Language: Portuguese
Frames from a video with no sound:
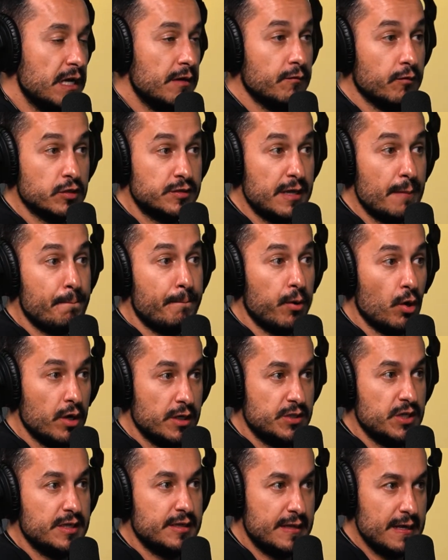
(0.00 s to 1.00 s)
Você
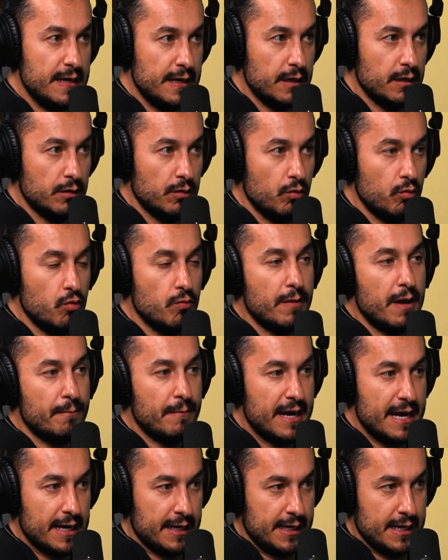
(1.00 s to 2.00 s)
pode ter uma
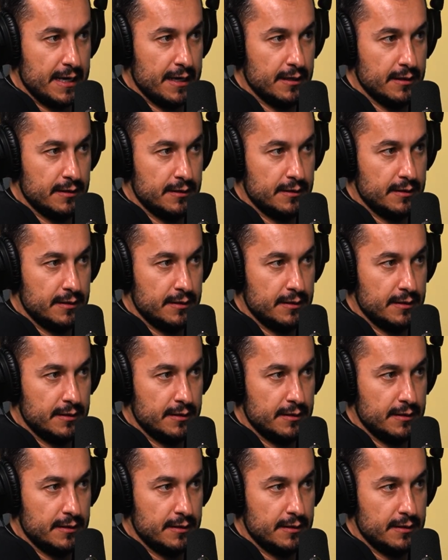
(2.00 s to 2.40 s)
marca